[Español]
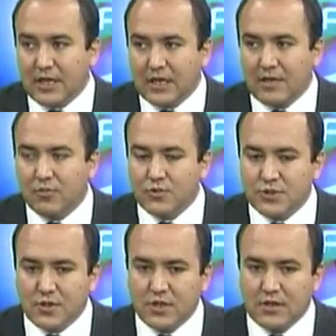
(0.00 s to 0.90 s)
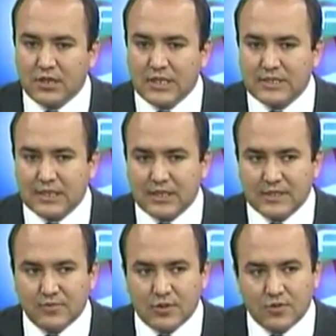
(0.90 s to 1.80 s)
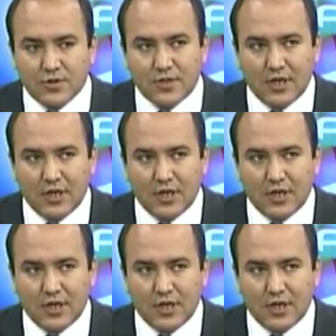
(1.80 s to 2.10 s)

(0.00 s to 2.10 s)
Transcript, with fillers: la punción, 10 a 15 minutos,